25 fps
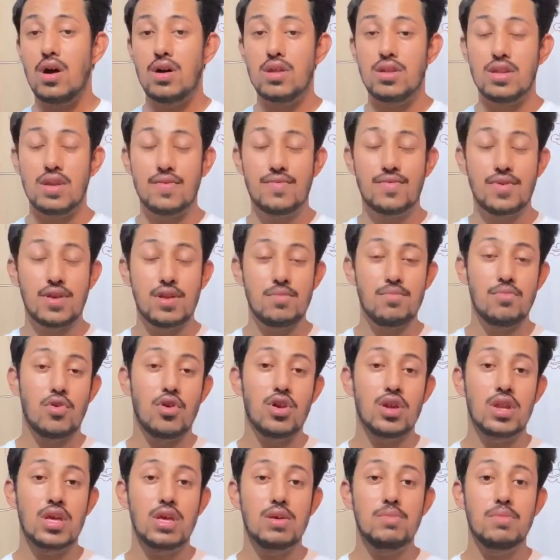डिफरेंट
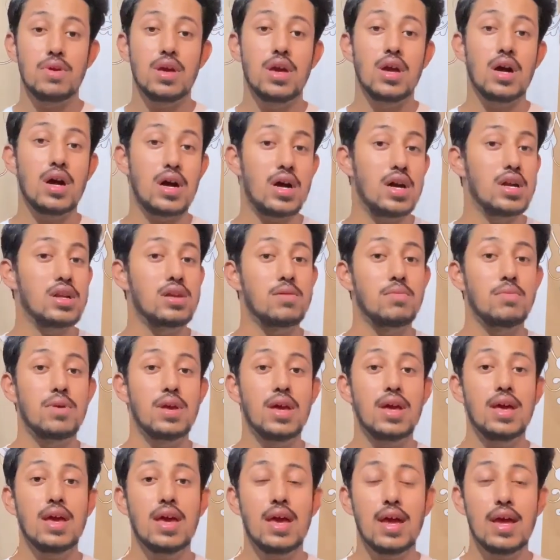बॉडी में हार्ट में
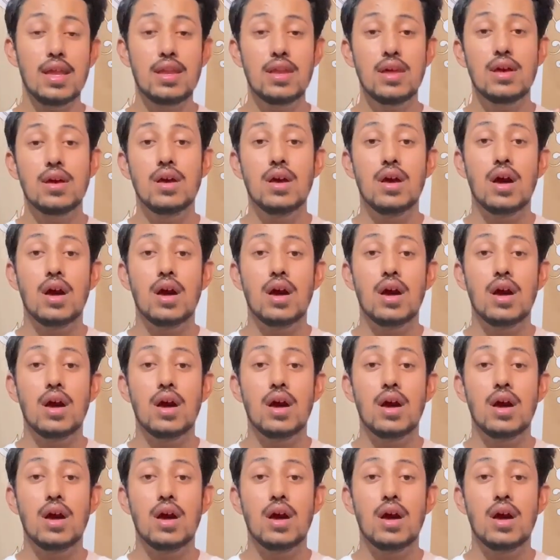एंड